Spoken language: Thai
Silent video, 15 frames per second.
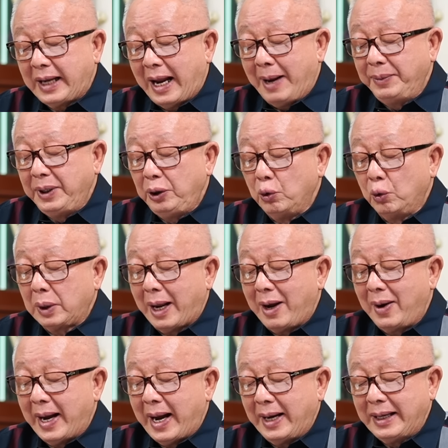ตามที่ถูกกล่าว
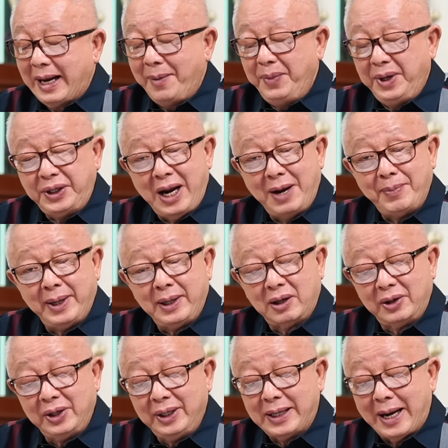หาและไม่ใช่เป็นก
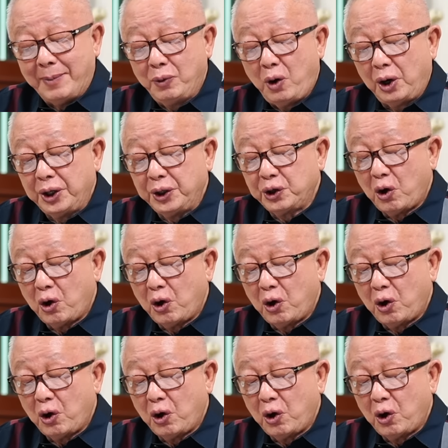รณีตามข้อที่